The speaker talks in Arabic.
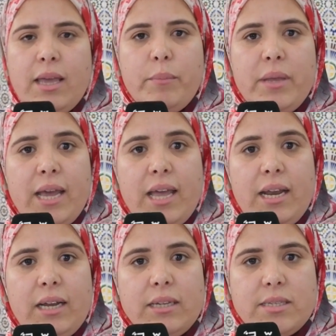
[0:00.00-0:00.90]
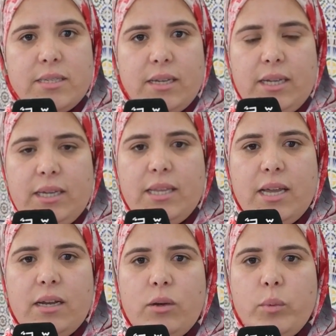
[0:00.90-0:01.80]
بناء على التصريح
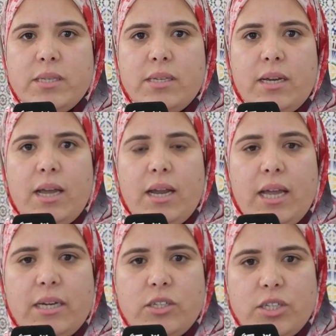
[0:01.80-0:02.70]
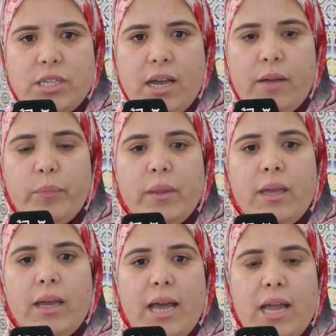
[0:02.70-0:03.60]
ديال الوزير الخارجية
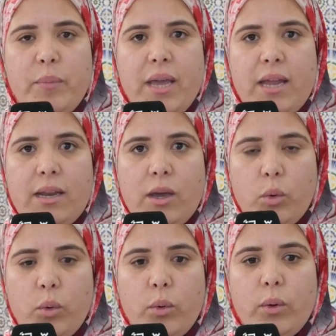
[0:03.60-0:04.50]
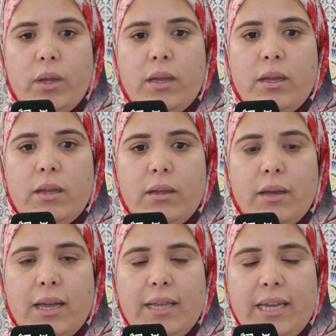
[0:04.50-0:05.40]
قال بأنه
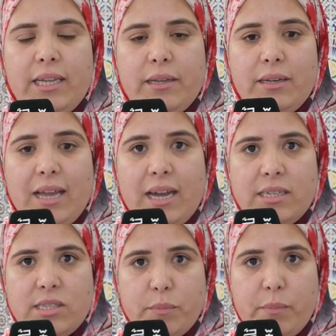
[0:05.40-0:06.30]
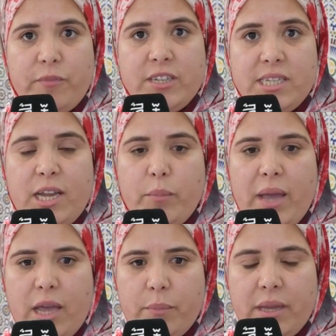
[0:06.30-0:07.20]
آه، يعني نهار يتم فتح
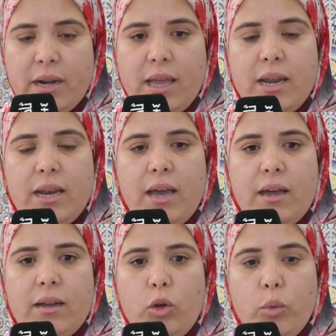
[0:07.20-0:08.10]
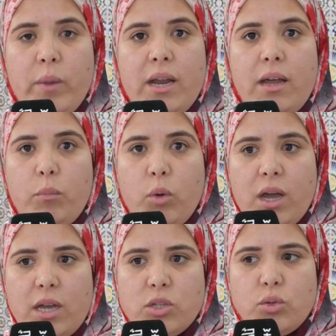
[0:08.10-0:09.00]
المعابر أن العمال
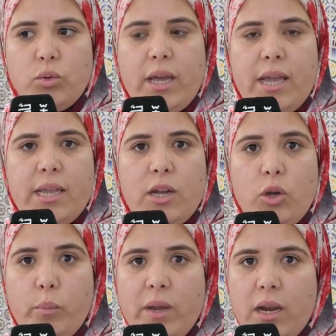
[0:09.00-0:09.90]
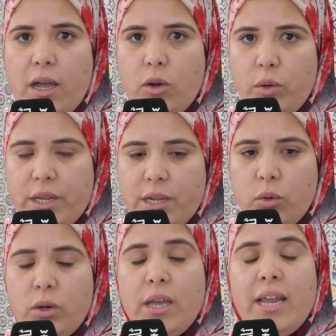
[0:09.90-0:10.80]
المرخصون أي العمال
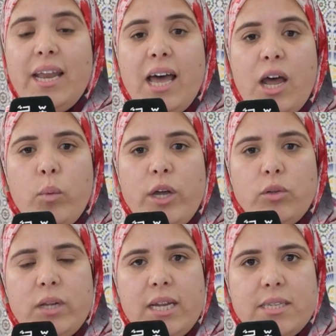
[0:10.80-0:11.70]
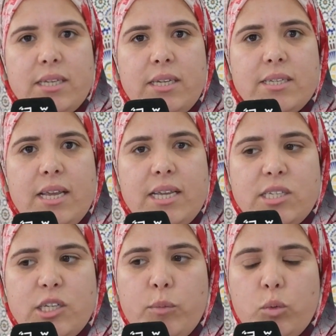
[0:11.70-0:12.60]
القانونيون نهار 31
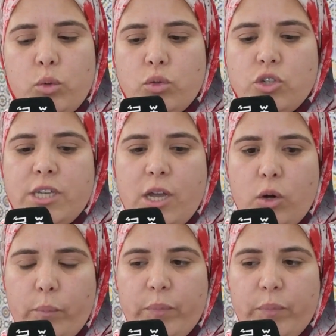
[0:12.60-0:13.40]
سيتم الولوج ديالهم